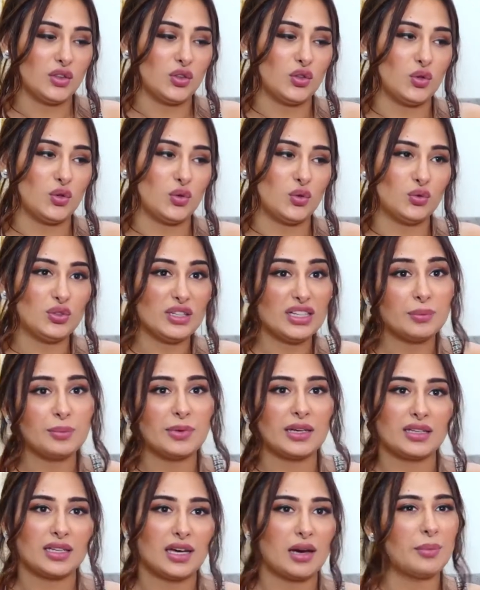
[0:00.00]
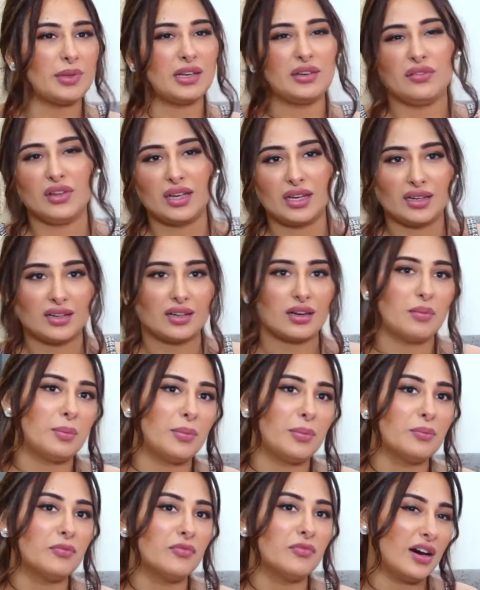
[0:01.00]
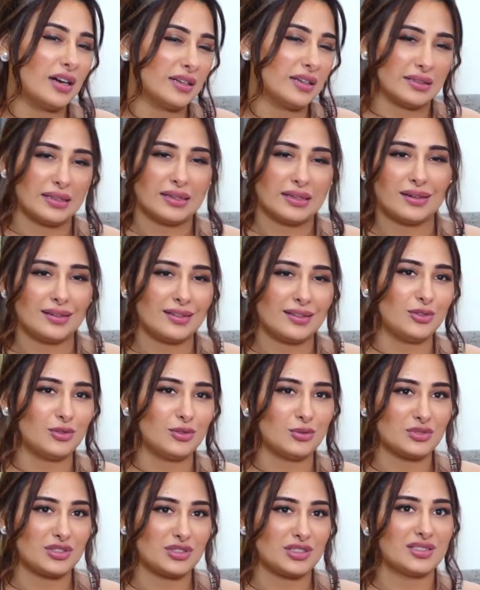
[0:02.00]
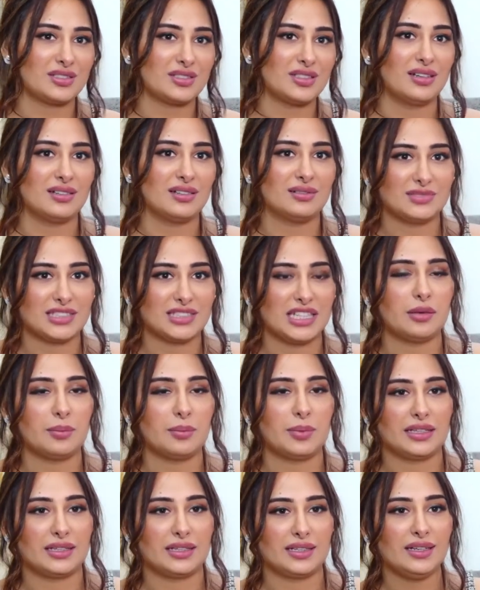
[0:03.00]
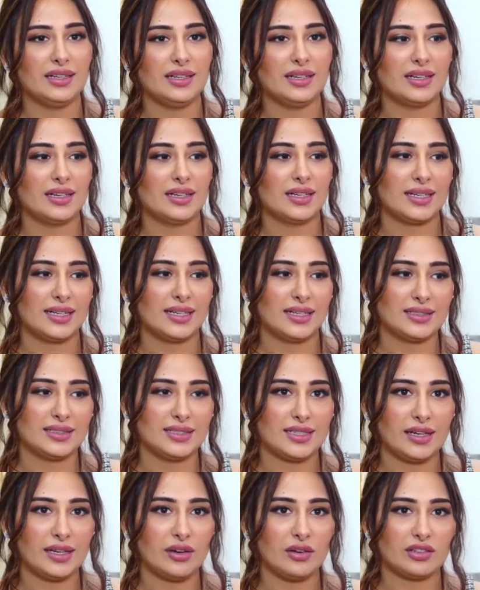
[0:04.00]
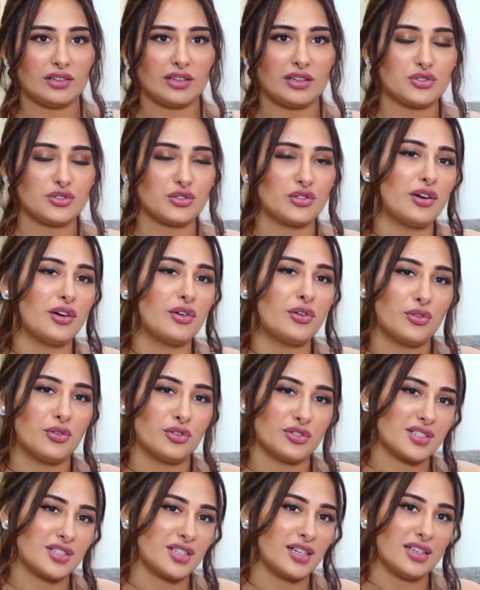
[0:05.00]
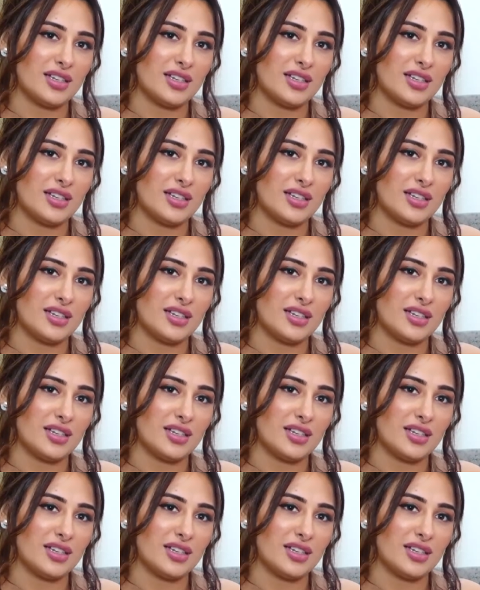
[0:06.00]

तो उन्हीं पे था मैंने वीकेंड का वार देखा नहीं तो मुझे इतना ज़्यादा पता नहीं लेकिन ठीक है उनका शो है होस्ट है